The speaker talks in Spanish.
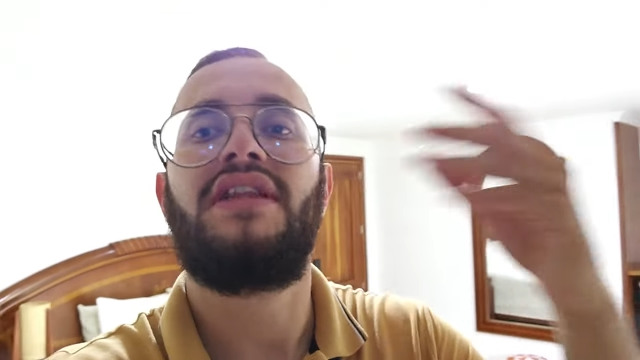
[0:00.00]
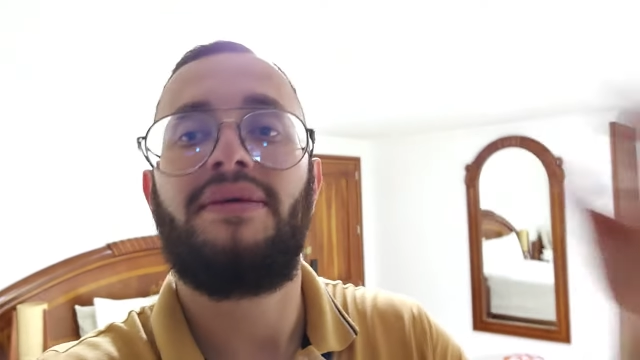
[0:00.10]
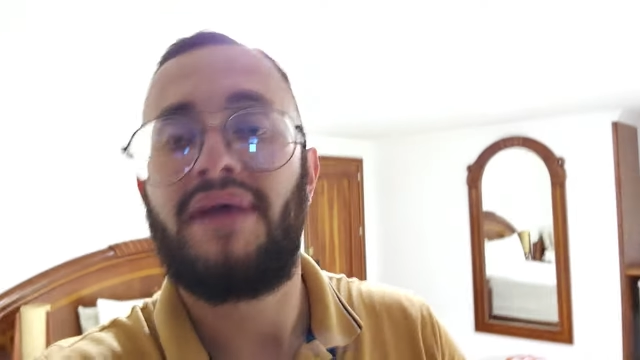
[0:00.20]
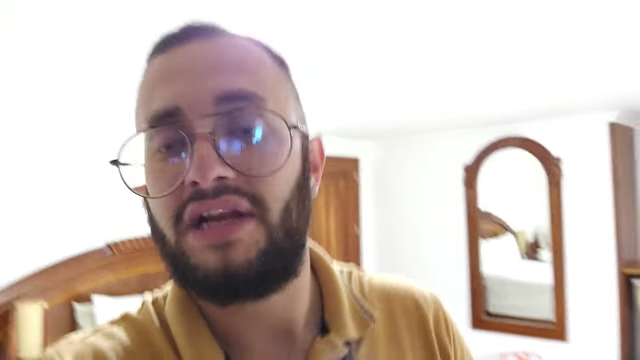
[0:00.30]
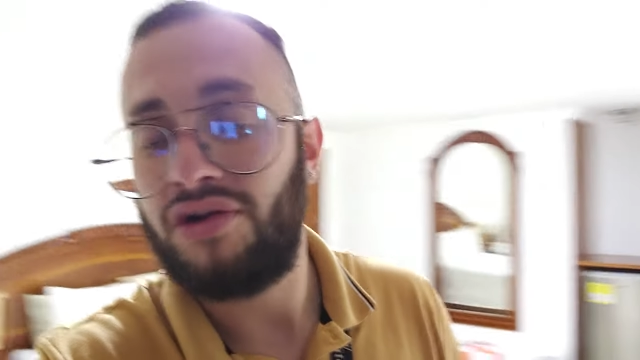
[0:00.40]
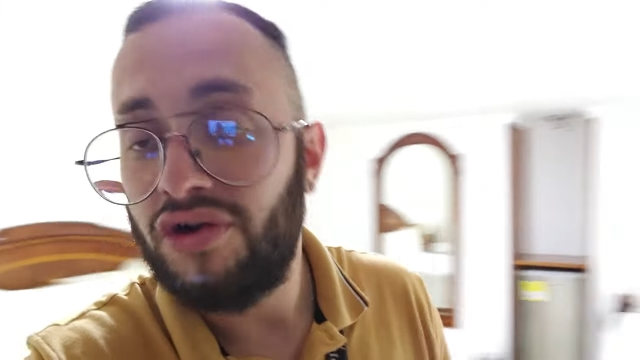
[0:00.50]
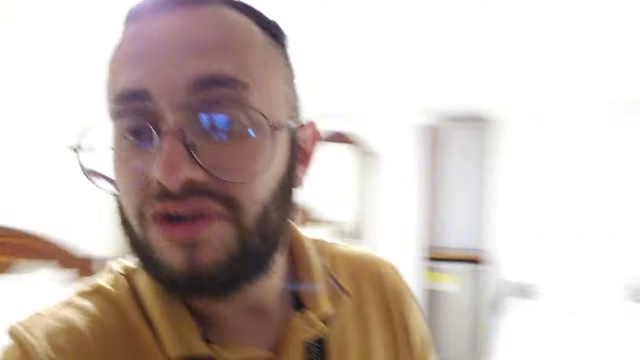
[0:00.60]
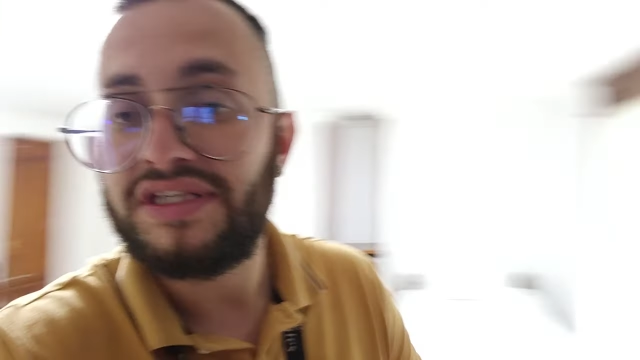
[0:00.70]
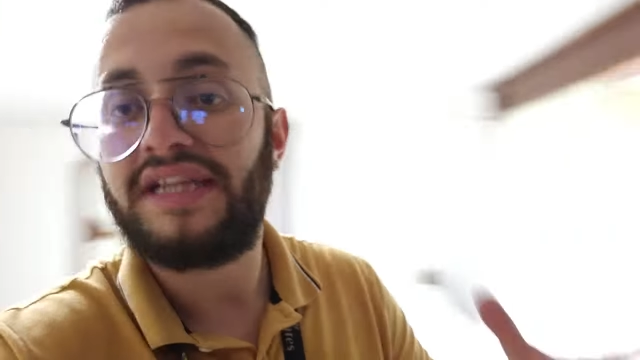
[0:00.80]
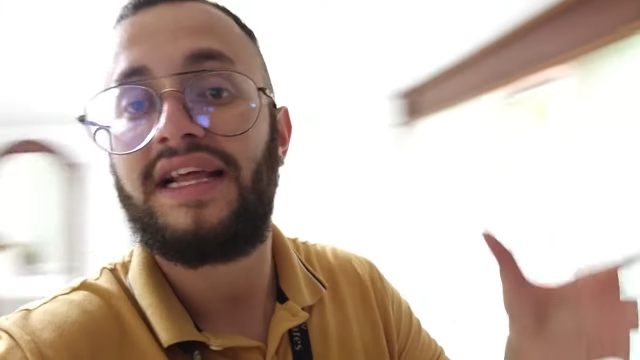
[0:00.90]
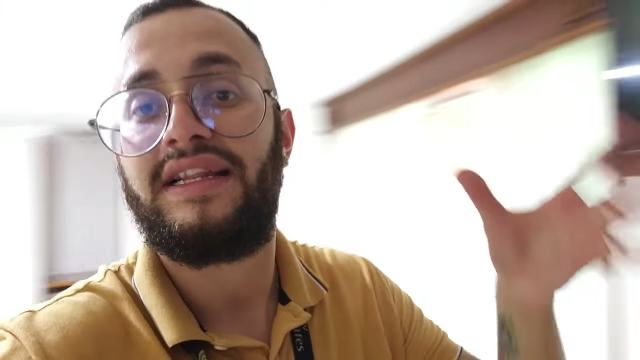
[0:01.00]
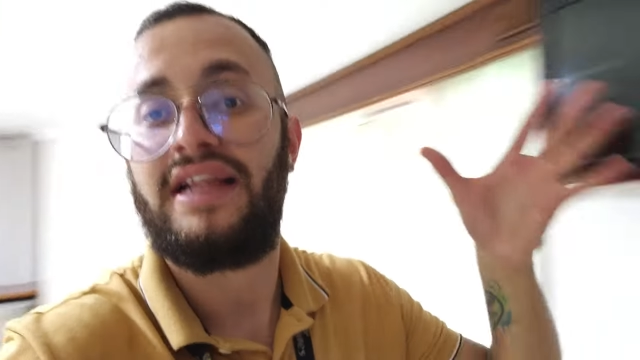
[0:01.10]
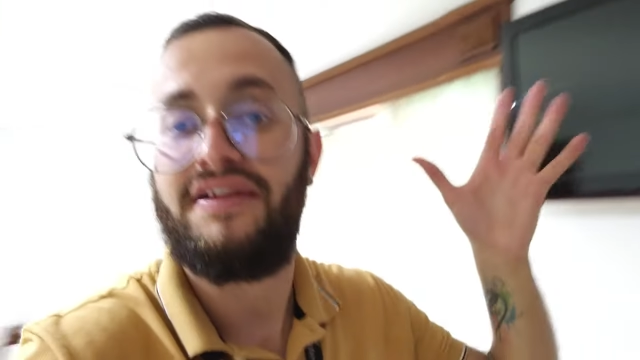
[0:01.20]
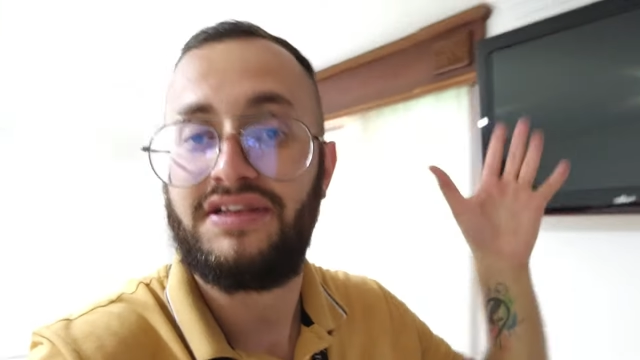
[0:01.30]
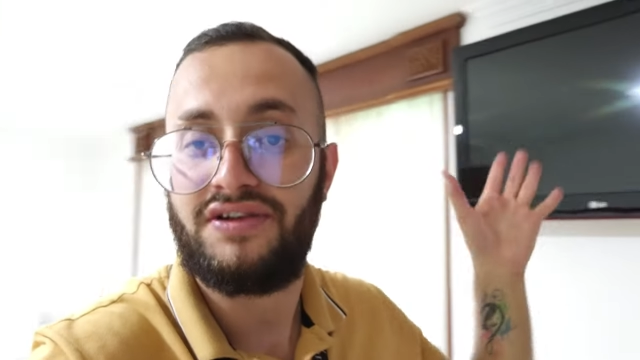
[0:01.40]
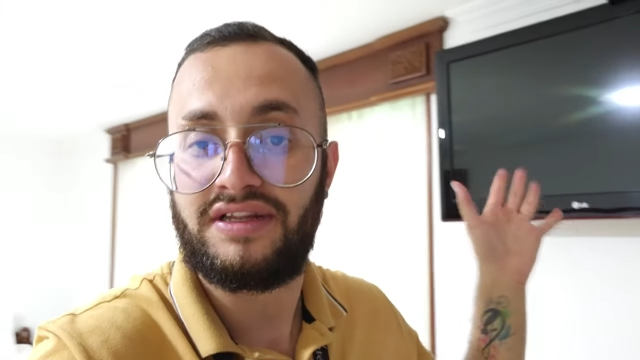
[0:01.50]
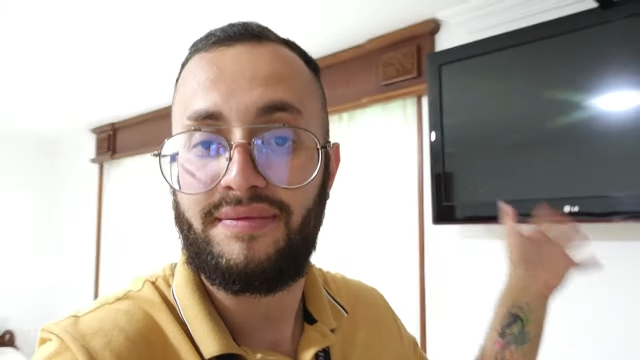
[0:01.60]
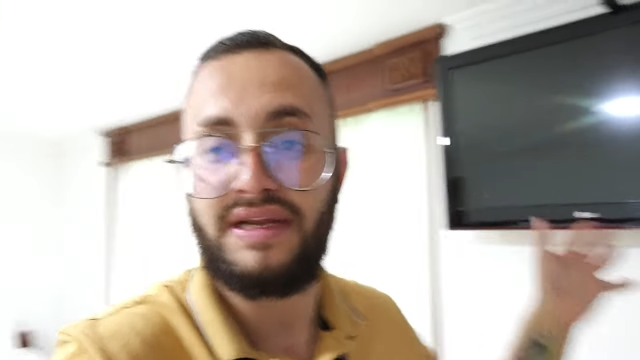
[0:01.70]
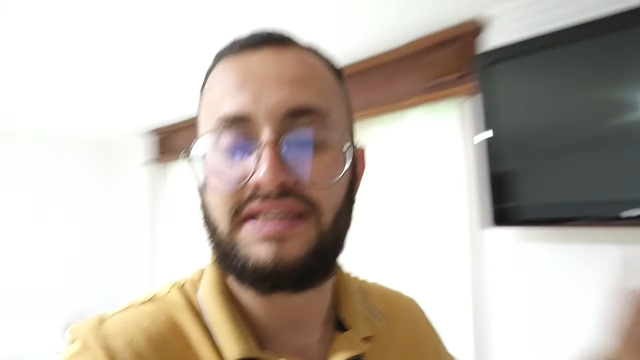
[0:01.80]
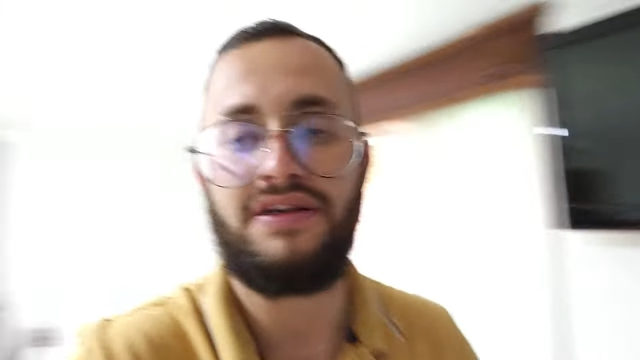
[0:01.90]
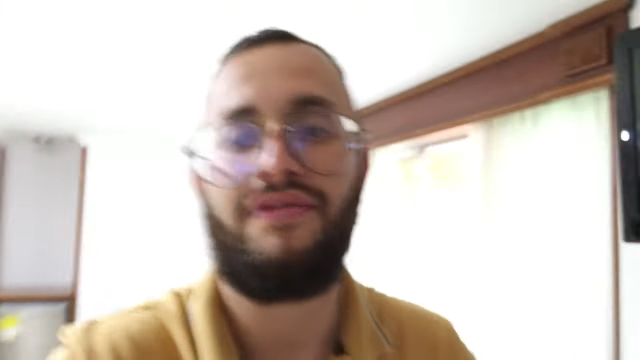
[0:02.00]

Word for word: el tema del closet, el televisor también es